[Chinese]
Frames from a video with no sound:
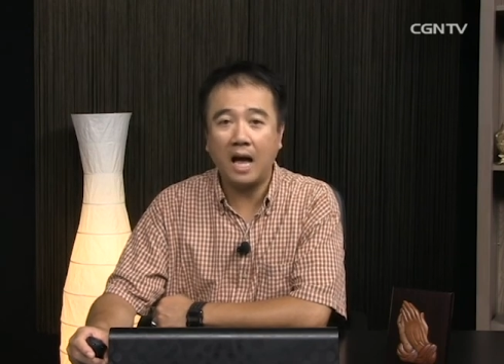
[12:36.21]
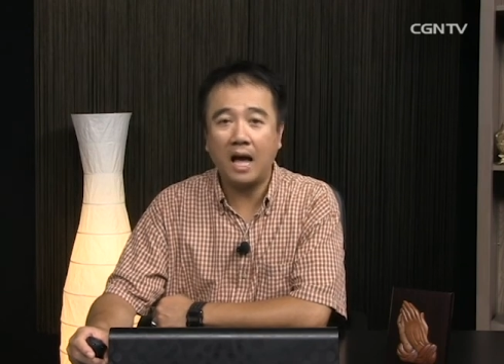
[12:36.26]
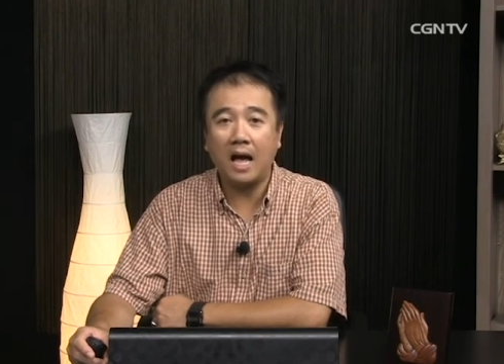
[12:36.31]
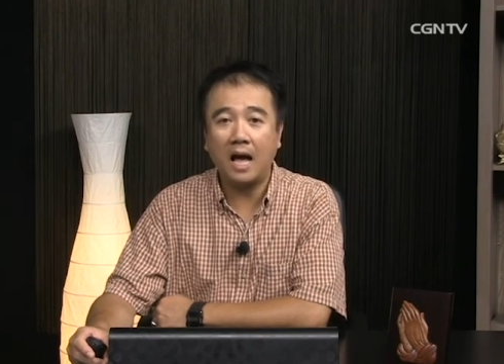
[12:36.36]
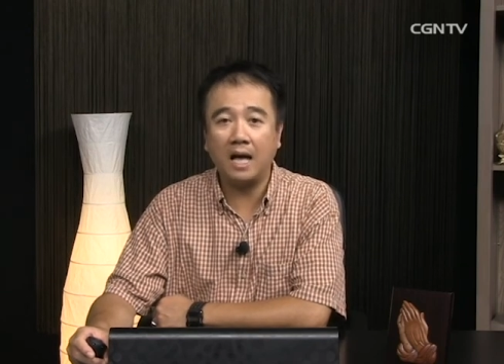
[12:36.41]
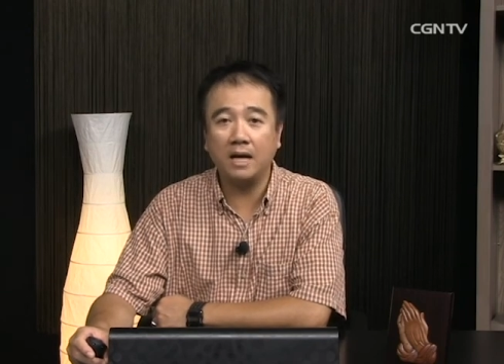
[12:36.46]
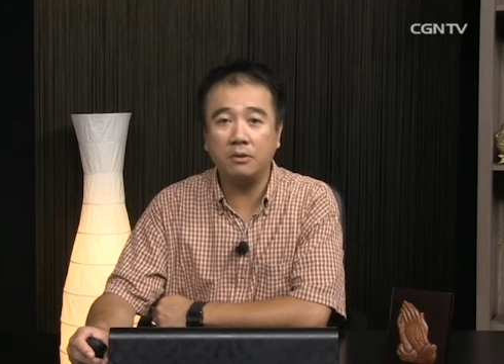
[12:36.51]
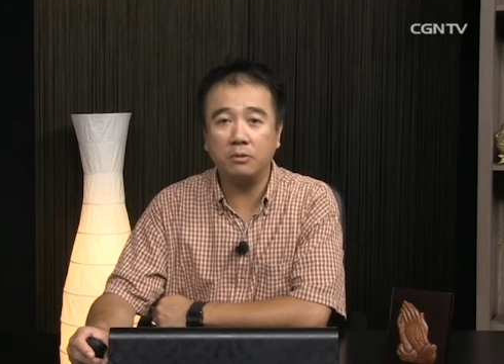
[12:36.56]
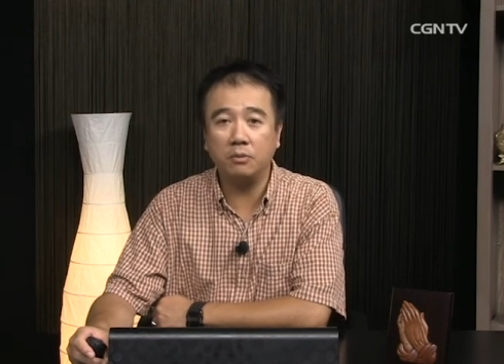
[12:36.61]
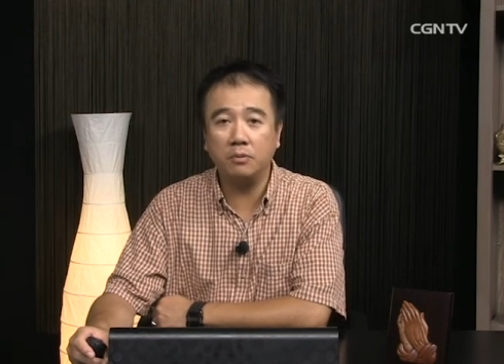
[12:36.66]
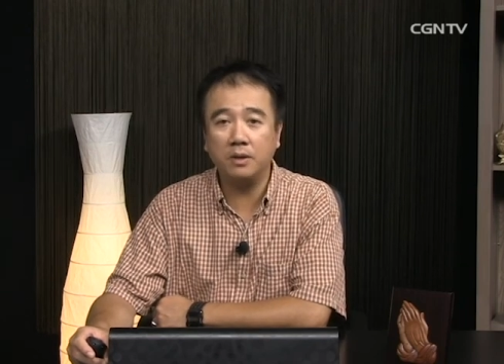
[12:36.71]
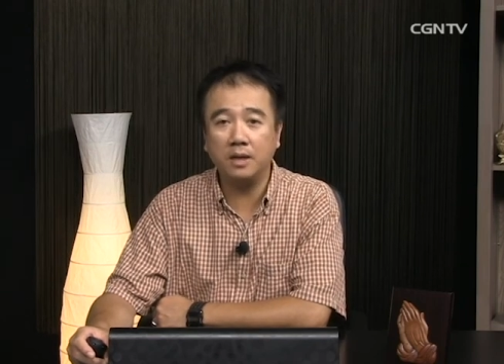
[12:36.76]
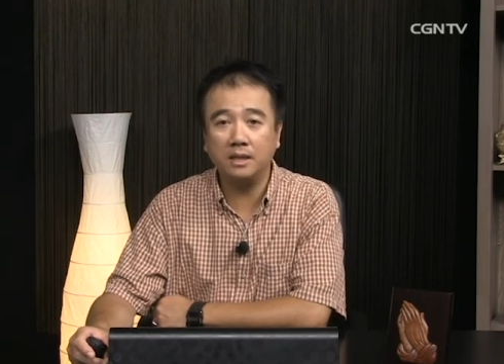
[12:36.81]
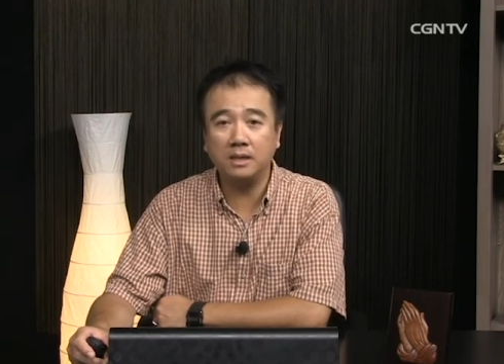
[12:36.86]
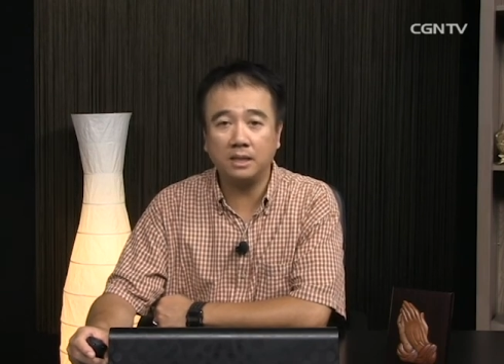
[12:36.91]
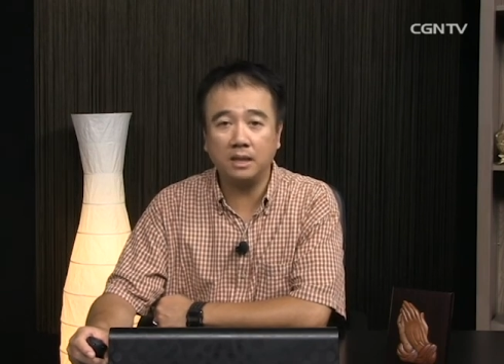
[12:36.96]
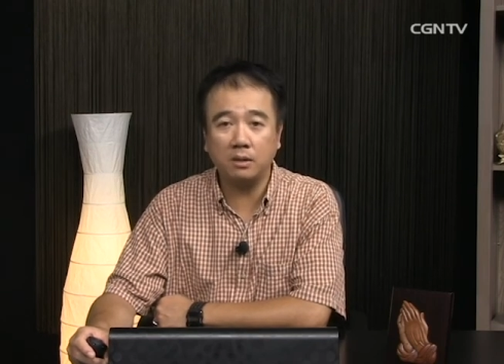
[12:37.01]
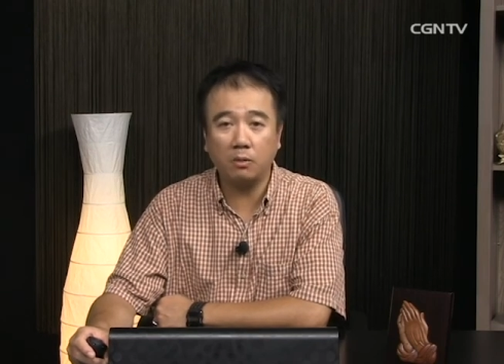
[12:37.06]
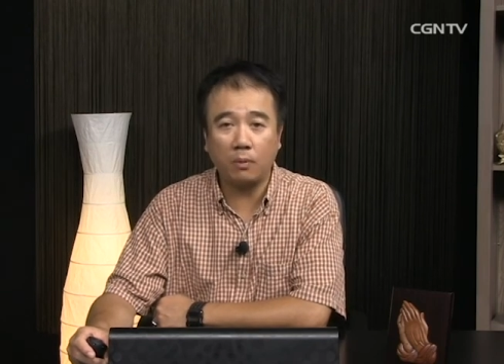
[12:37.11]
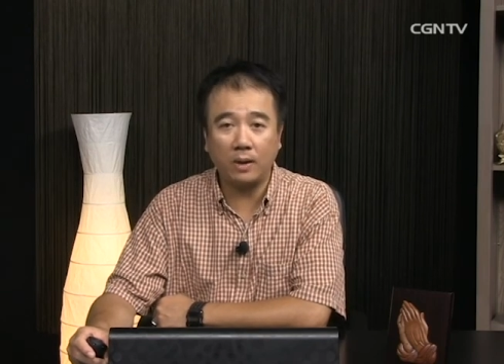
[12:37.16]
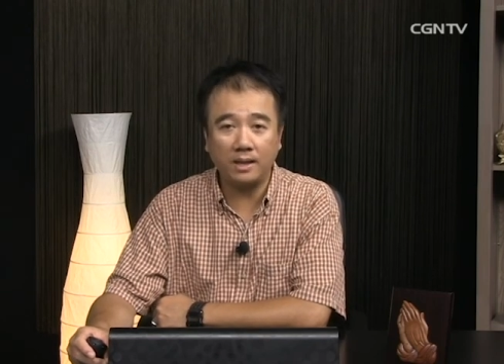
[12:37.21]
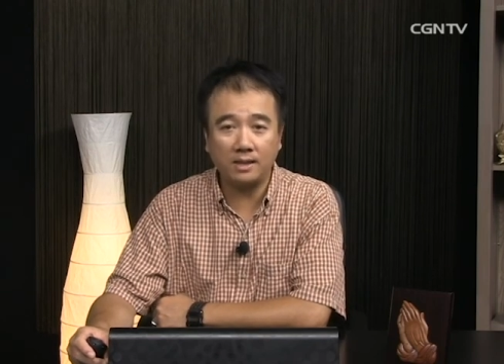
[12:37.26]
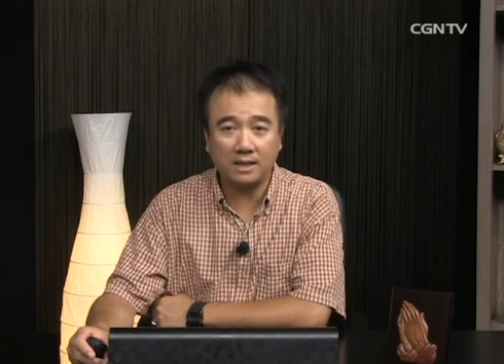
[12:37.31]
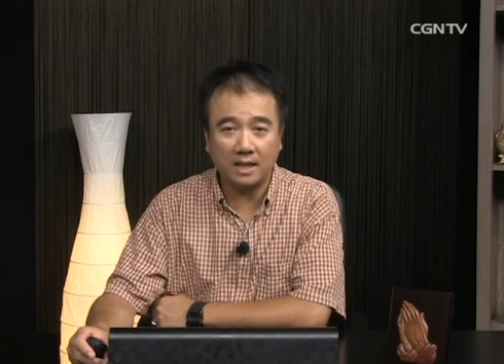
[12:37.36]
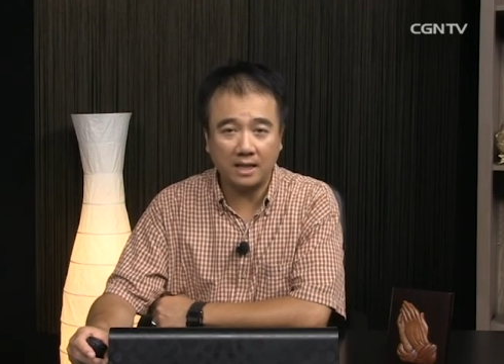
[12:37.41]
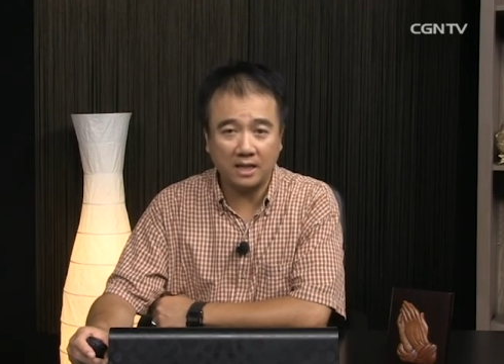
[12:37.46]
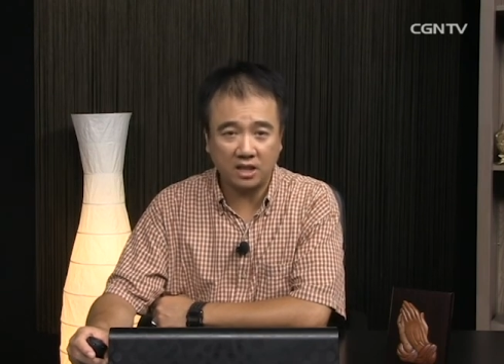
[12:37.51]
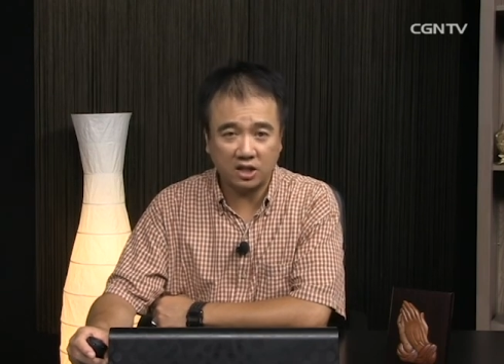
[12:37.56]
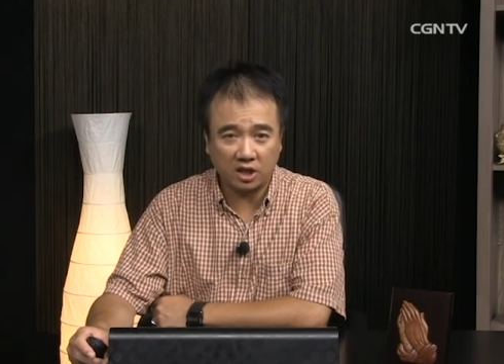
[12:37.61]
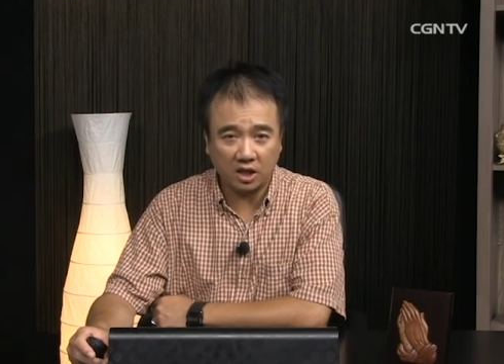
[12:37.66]
和逾越节的晚
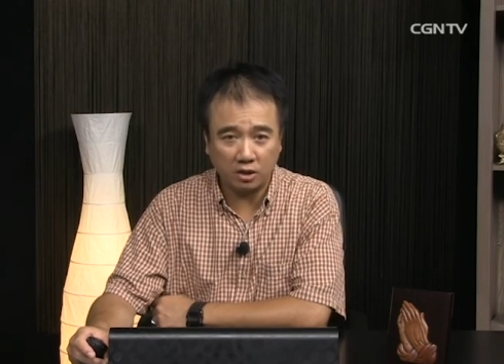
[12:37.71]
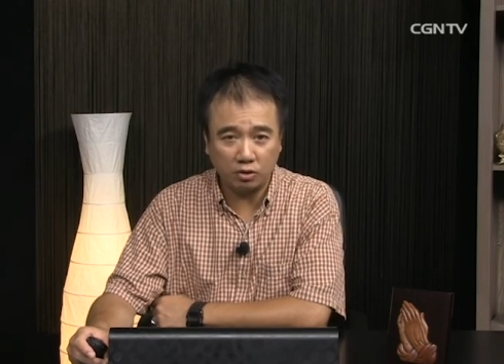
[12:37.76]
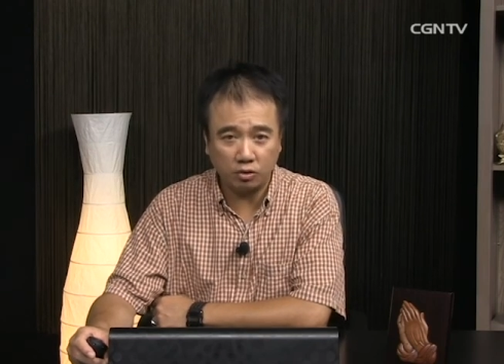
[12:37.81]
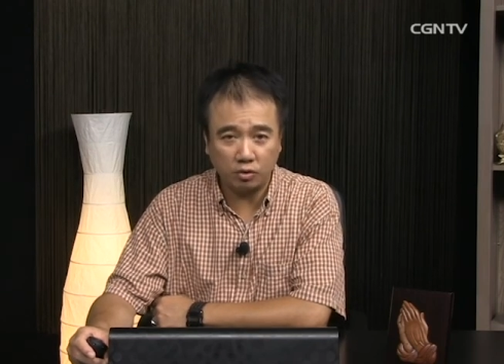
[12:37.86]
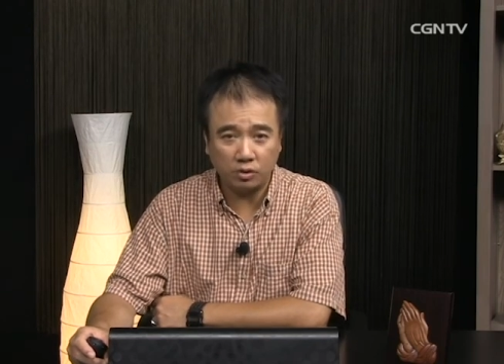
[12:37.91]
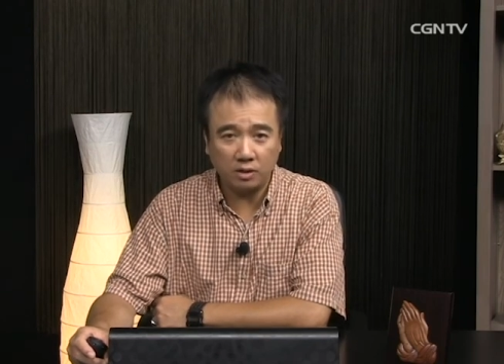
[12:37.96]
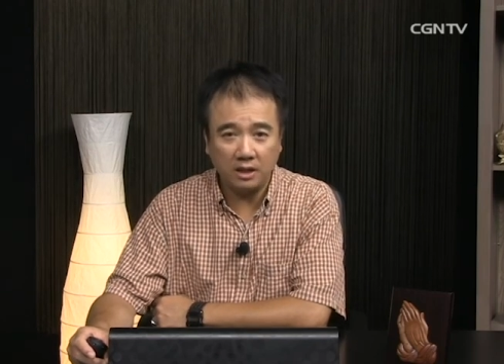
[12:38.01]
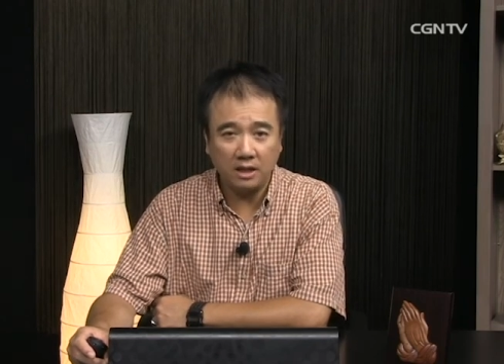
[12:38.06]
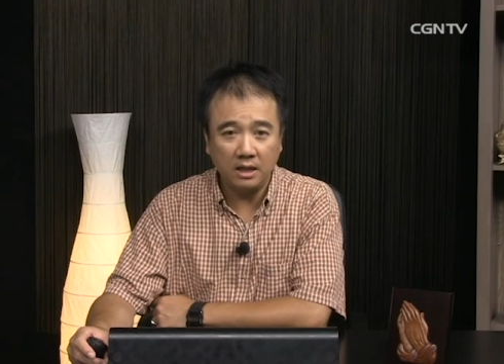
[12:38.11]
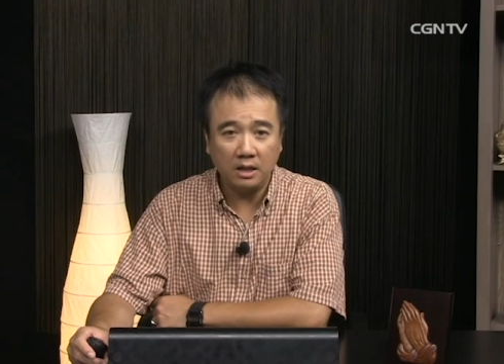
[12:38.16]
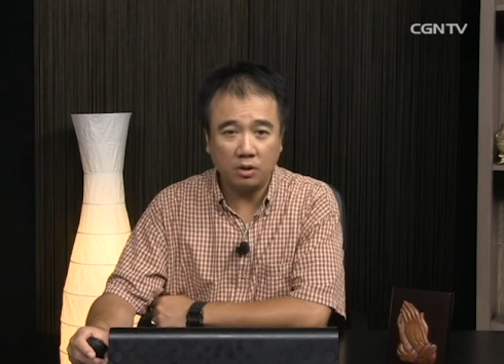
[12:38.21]
餐的程序